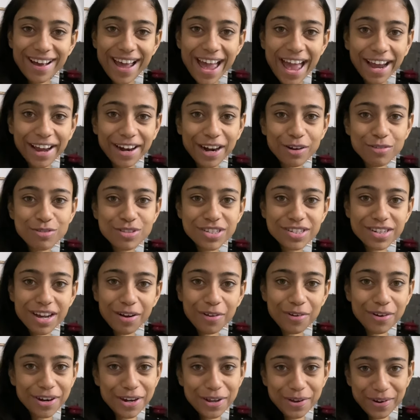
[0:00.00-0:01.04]
এক রাউন্ড চা
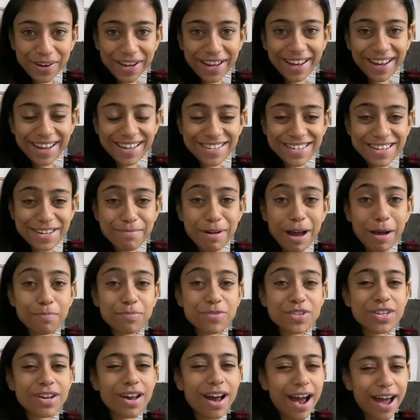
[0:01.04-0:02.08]
অলরেডি হয়ে গেছে
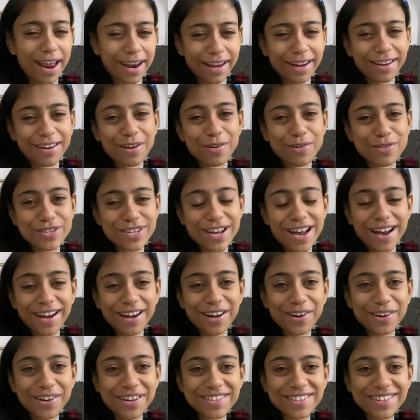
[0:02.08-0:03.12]
ভাবছি আর এক রাউন্ড চা
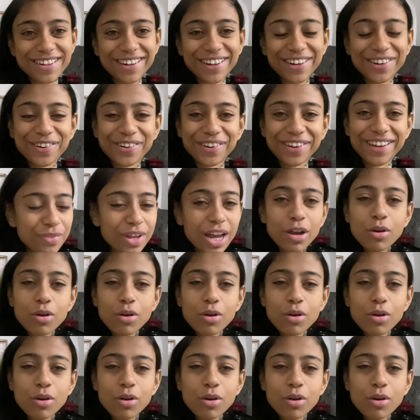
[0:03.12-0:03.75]
খাওয়া যাক কেন কি